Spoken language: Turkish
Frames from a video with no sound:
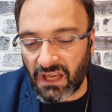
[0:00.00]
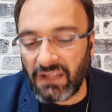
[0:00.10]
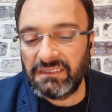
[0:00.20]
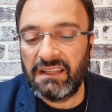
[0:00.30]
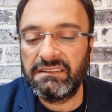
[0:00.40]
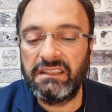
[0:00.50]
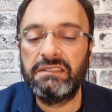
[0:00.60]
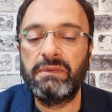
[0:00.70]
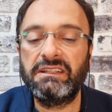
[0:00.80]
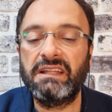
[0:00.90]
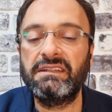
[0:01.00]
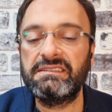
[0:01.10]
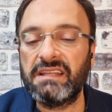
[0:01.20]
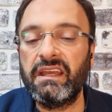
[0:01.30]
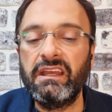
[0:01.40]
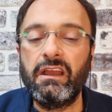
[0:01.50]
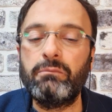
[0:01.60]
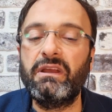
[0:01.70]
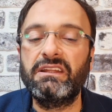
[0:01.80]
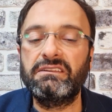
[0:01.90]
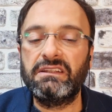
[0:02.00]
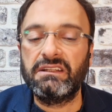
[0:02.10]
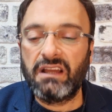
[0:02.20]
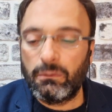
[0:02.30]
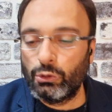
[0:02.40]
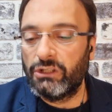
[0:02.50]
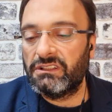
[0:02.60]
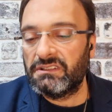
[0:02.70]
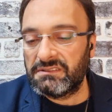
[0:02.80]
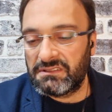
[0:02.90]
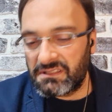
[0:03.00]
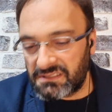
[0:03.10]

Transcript: alt kata inmekten ise men ettiğini kabul ediniz.